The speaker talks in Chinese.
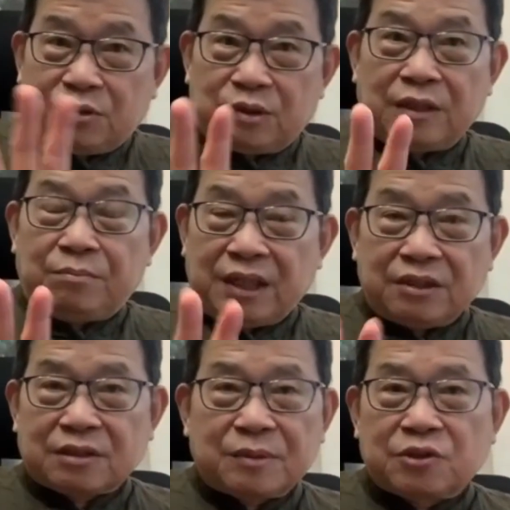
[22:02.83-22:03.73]
五年没有
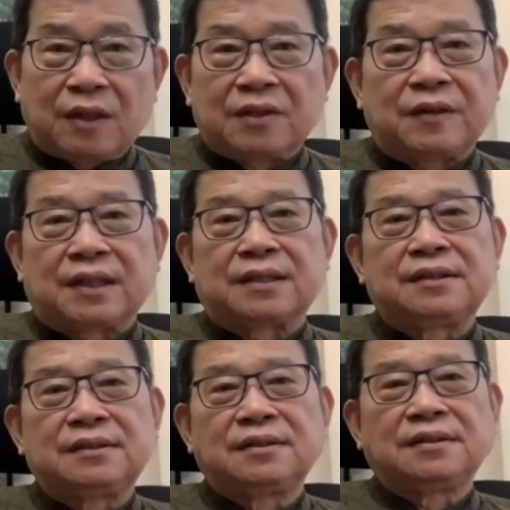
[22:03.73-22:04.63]
什么状况，
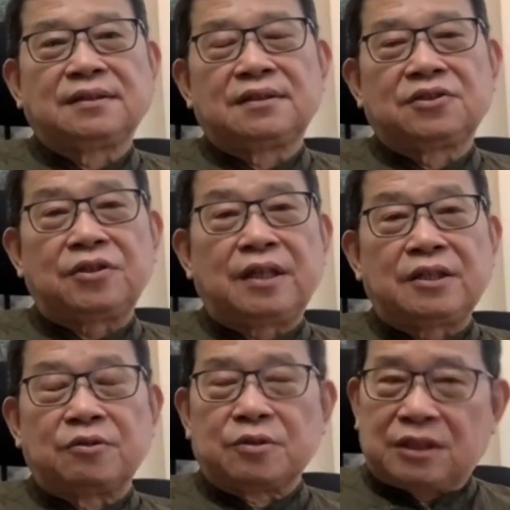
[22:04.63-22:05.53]
对，虽然
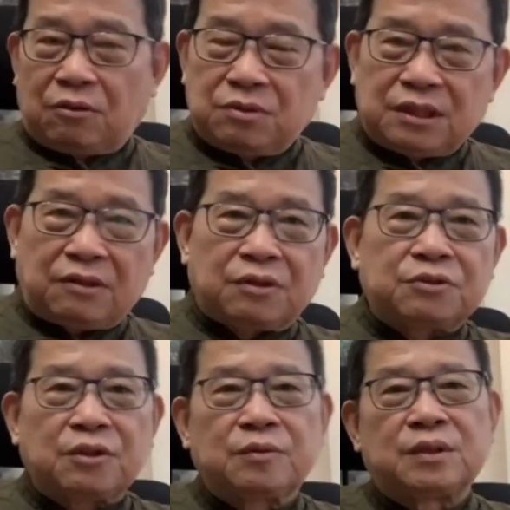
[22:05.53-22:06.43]
有到
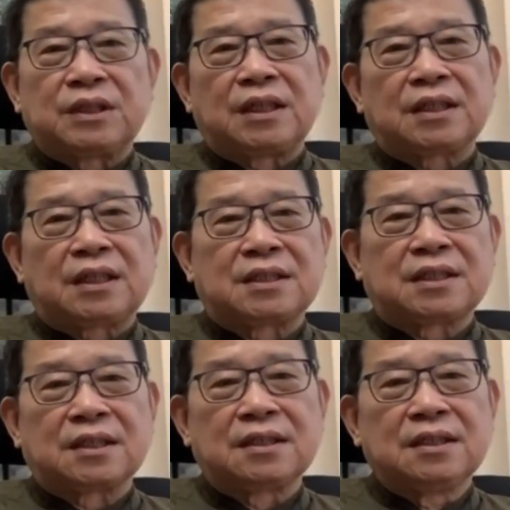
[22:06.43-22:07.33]
很多问题，但是
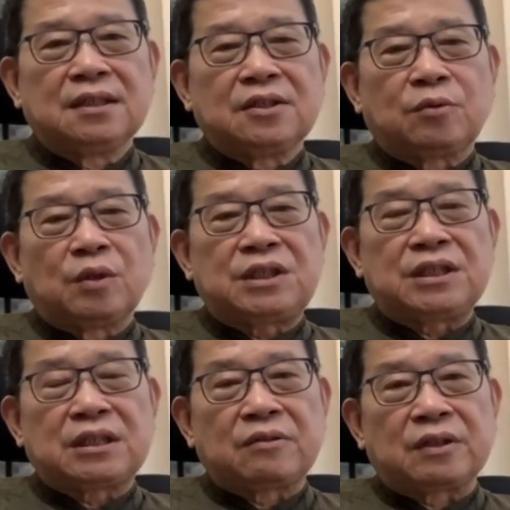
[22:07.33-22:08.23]
呢，国际
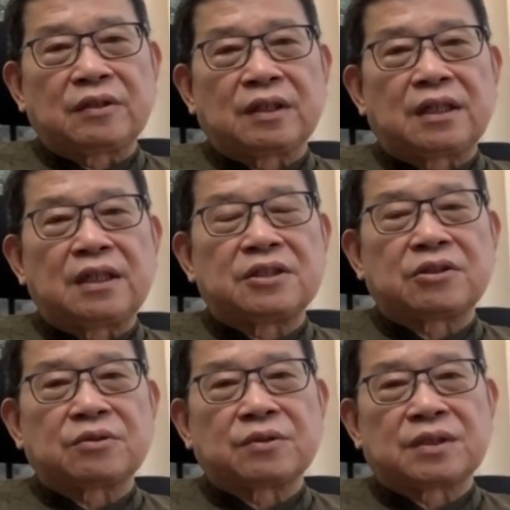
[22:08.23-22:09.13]
社会对他的忍
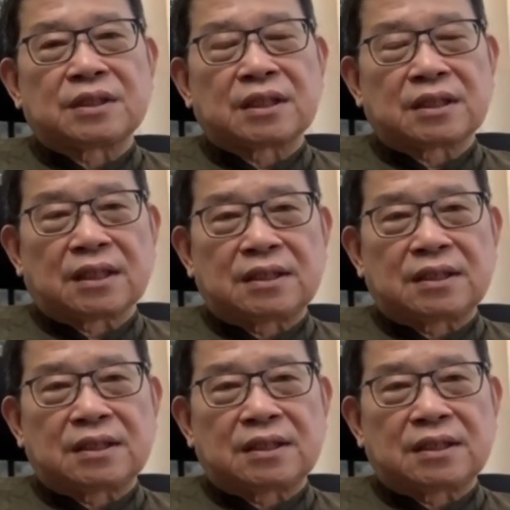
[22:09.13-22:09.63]
受度是怎么样？